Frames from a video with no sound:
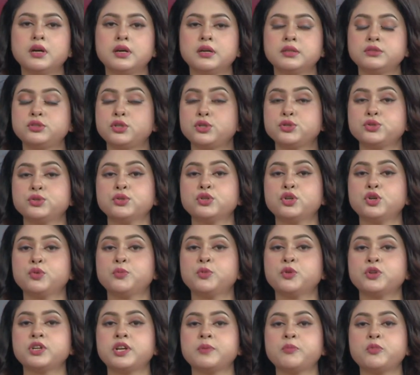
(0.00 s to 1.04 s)
দর্শক
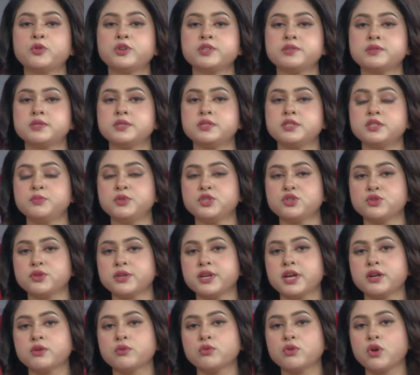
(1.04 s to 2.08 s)
বন্যা পরিস্থিতির বিষয়ে
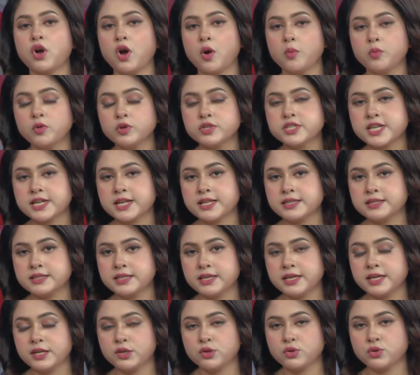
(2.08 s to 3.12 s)
আরও খবর জানাতে
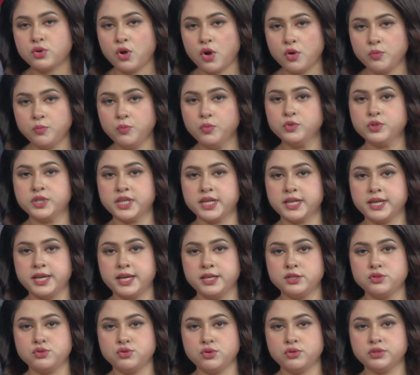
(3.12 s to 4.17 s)
রংপুর থেকে
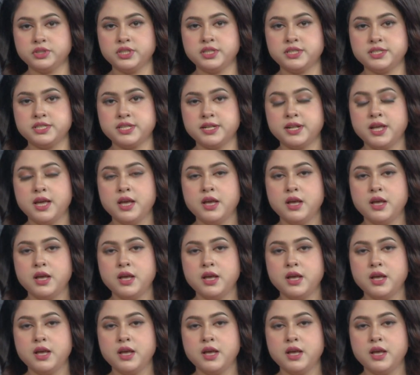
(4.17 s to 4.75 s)
যোগ দিচ্ছেন